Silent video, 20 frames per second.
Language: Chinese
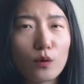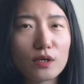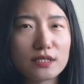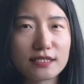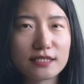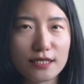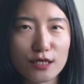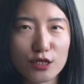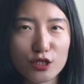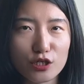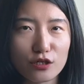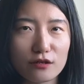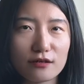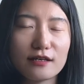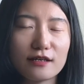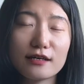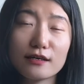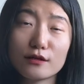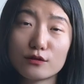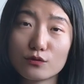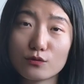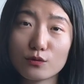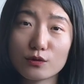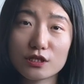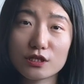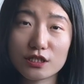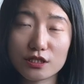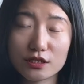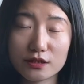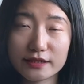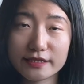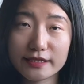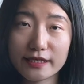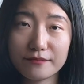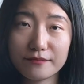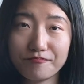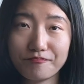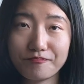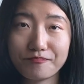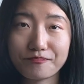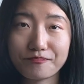我节省了很多时间。